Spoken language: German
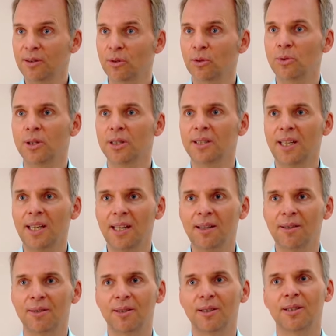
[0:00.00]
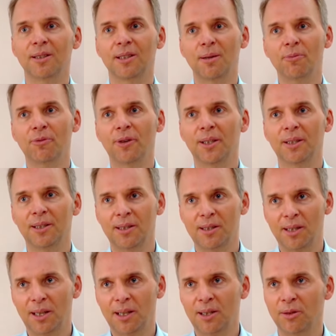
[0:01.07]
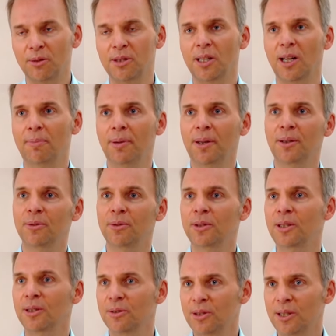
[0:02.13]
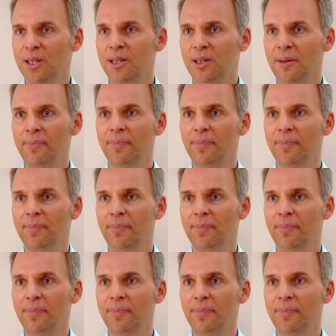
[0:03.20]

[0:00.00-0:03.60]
grüner Tee, in dem Fall tatsächlich aus Japan und nicht aus China.